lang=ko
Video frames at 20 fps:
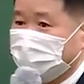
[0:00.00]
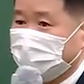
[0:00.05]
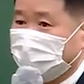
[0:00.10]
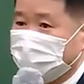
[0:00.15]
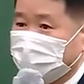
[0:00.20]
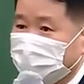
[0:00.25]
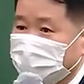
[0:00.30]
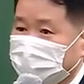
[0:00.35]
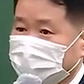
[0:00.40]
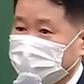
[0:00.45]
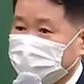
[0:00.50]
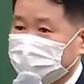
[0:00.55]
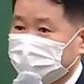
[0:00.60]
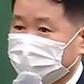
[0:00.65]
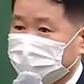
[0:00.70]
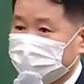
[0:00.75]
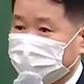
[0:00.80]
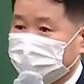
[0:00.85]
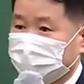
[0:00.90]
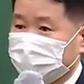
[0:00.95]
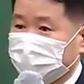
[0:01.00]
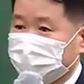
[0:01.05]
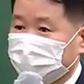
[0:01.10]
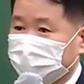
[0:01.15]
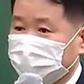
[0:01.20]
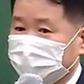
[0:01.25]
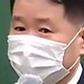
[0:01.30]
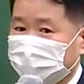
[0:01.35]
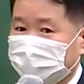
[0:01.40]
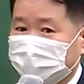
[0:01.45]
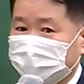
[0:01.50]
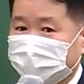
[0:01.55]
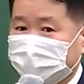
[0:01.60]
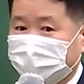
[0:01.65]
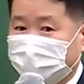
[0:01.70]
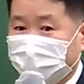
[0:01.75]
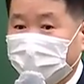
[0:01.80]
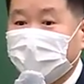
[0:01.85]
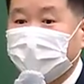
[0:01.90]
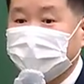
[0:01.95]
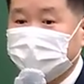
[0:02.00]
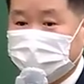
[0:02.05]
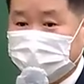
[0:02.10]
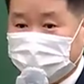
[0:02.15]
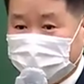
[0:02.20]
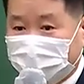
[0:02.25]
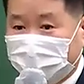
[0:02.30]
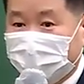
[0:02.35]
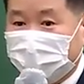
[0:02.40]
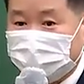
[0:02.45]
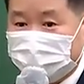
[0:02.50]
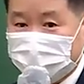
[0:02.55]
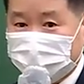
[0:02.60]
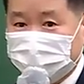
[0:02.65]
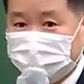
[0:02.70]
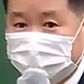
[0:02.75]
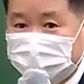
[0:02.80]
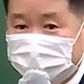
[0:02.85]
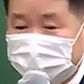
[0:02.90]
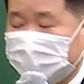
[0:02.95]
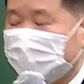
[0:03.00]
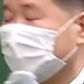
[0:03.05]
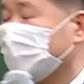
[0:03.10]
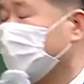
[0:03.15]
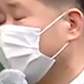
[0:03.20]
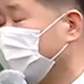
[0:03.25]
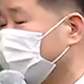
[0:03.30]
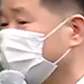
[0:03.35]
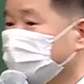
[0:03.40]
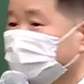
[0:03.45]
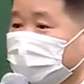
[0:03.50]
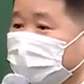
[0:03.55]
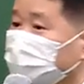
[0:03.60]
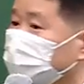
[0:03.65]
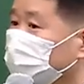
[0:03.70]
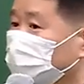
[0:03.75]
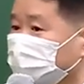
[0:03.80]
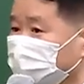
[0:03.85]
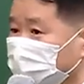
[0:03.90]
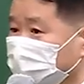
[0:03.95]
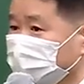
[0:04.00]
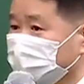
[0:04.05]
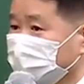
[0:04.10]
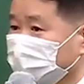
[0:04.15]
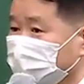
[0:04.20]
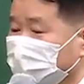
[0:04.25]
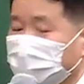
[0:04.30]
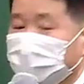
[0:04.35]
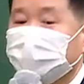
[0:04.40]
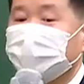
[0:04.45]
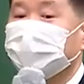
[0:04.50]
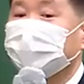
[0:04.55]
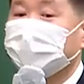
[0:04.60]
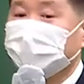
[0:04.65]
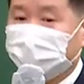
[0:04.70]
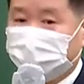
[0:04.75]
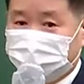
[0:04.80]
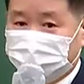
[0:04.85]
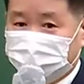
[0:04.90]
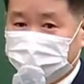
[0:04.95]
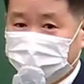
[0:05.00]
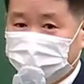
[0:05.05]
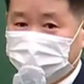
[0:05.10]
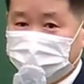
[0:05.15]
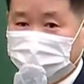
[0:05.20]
나대지 그러거든요. 대지, 나대지. 아무것도 없는 거, 건물이 없는 거,